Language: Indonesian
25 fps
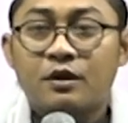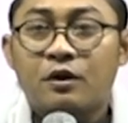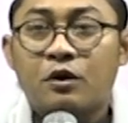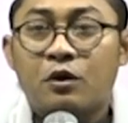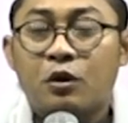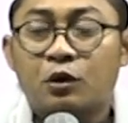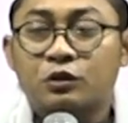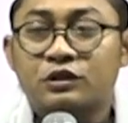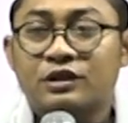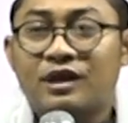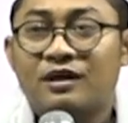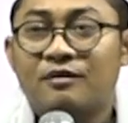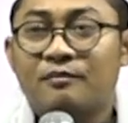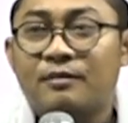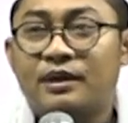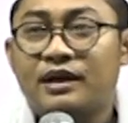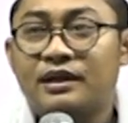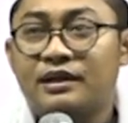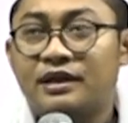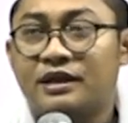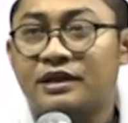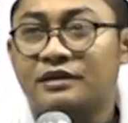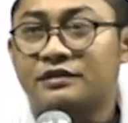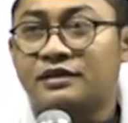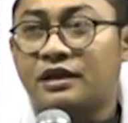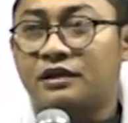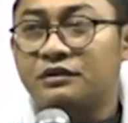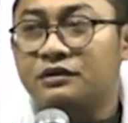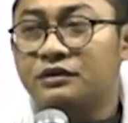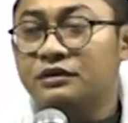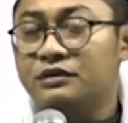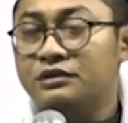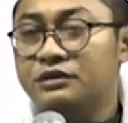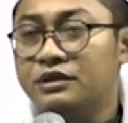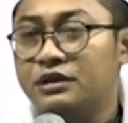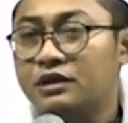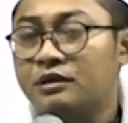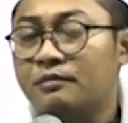otamana
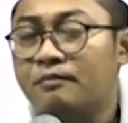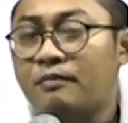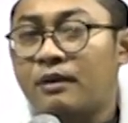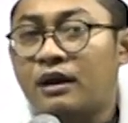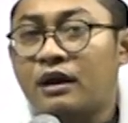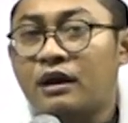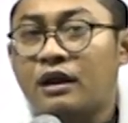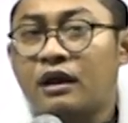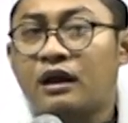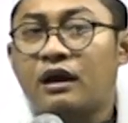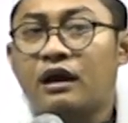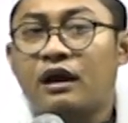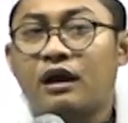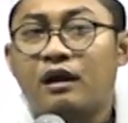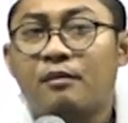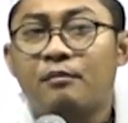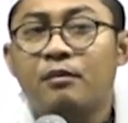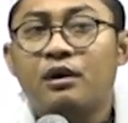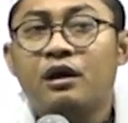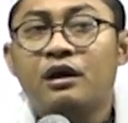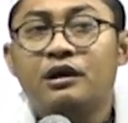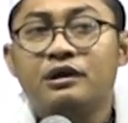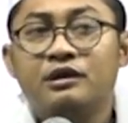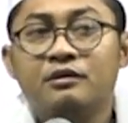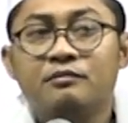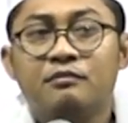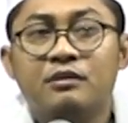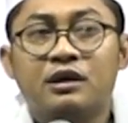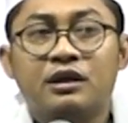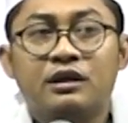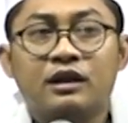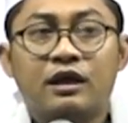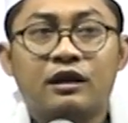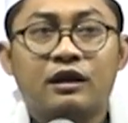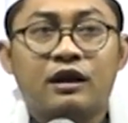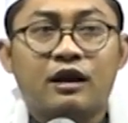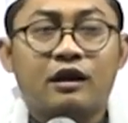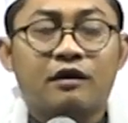satujuh para haba
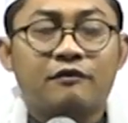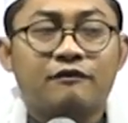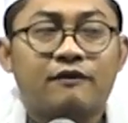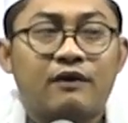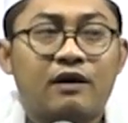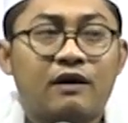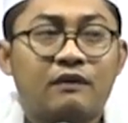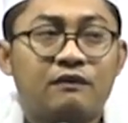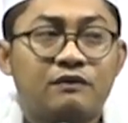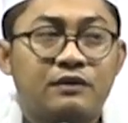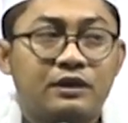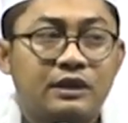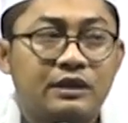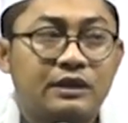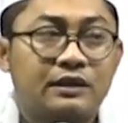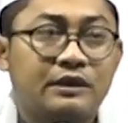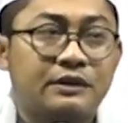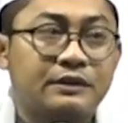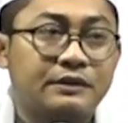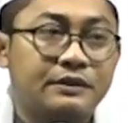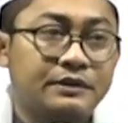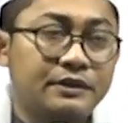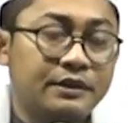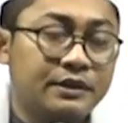ibn al-afadil